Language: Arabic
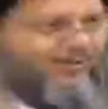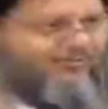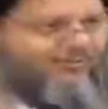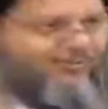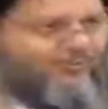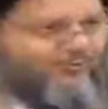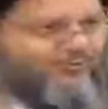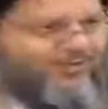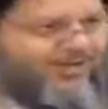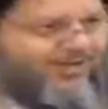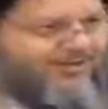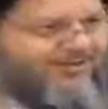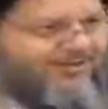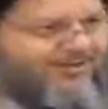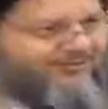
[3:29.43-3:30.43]

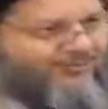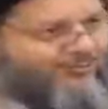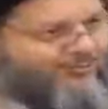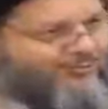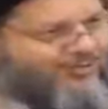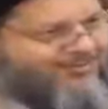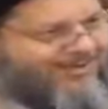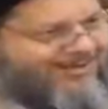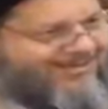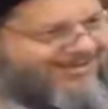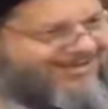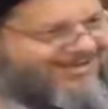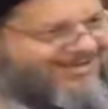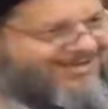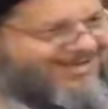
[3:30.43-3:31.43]
لثبوتها لثبوت
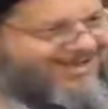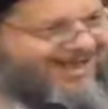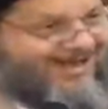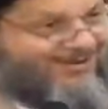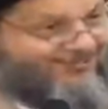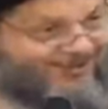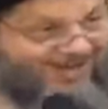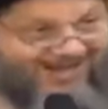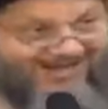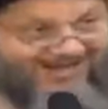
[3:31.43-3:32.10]
ماذا هاي الولايه